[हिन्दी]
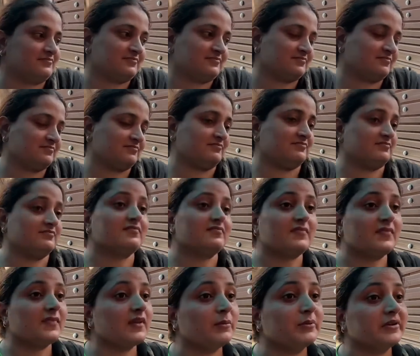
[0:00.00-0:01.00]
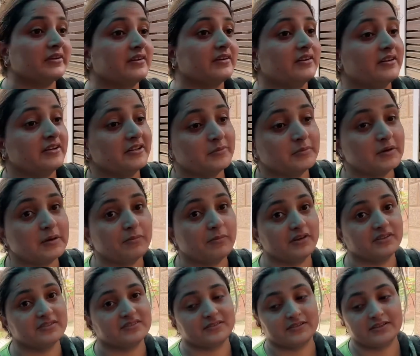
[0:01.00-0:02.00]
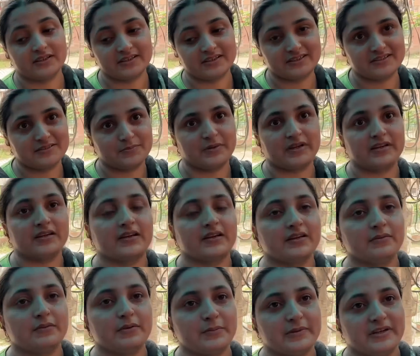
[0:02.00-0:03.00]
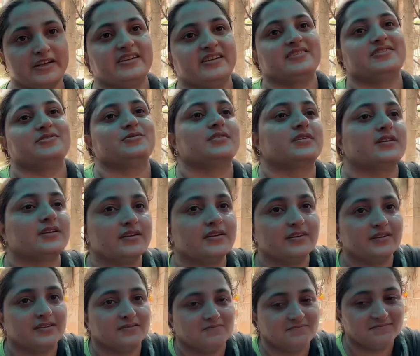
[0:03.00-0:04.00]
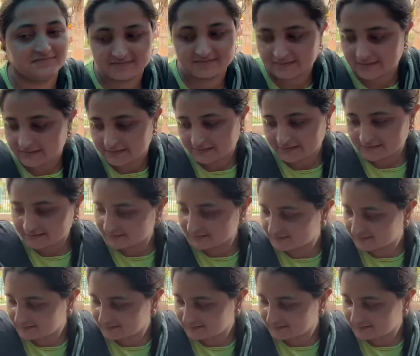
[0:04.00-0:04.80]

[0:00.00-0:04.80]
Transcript: तो करनी है ना घर की सफाई हाँ बिल्कुल